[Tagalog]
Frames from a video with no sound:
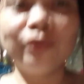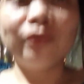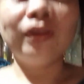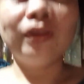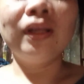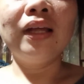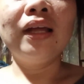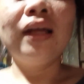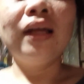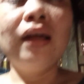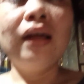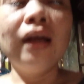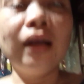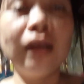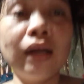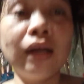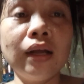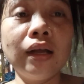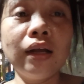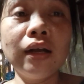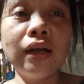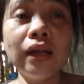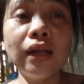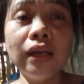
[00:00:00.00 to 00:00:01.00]
ko.
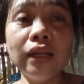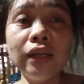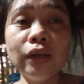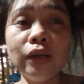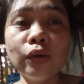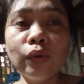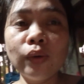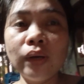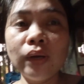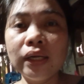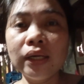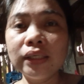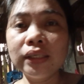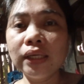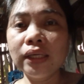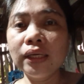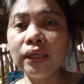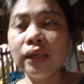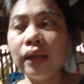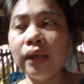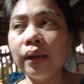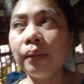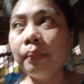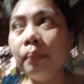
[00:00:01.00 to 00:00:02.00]
Kagagaling ko lang
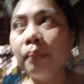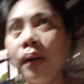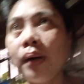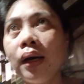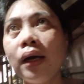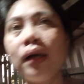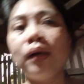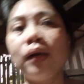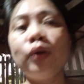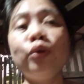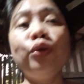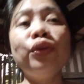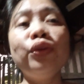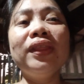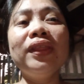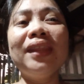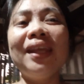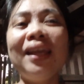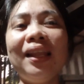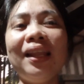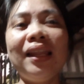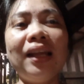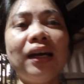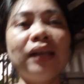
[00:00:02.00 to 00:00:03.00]
naglaba.
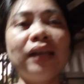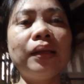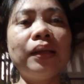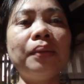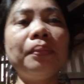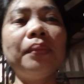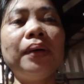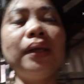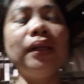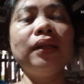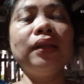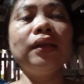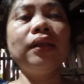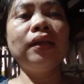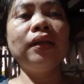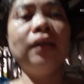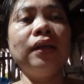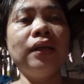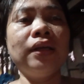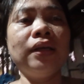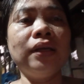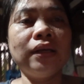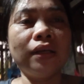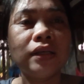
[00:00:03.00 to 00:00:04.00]
Konti lang naman.
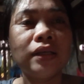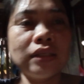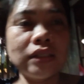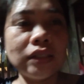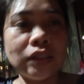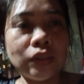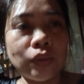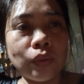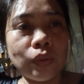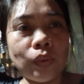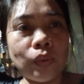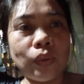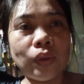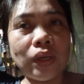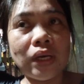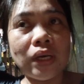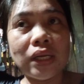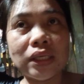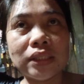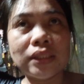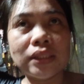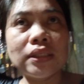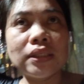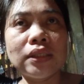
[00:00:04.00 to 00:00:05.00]
So,
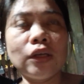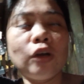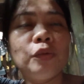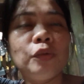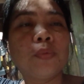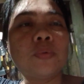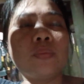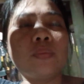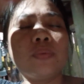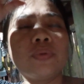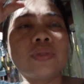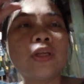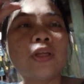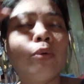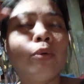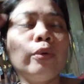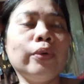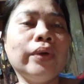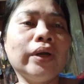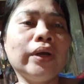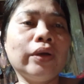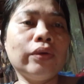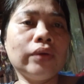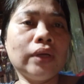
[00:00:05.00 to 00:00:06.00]
alas 3 ako pumunta.
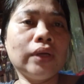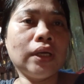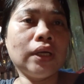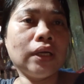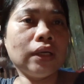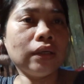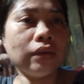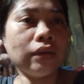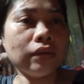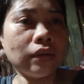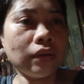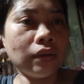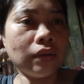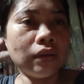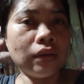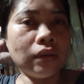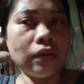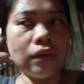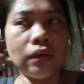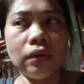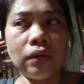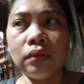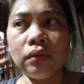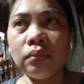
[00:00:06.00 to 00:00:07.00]
Umuwi ako ng
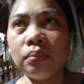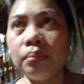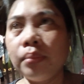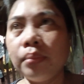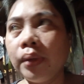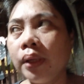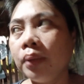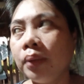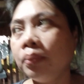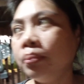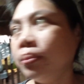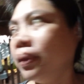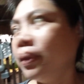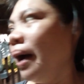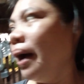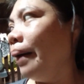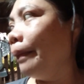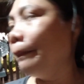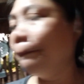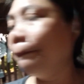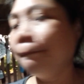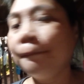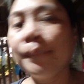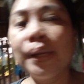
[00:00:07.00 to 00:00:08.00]
5 na.
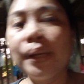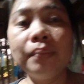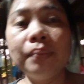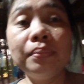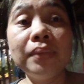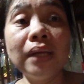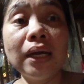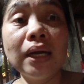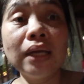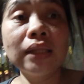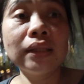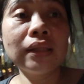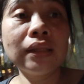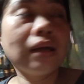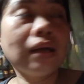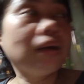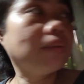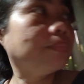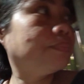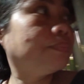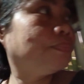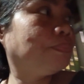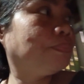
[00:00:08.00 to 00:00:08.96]
5 na ata.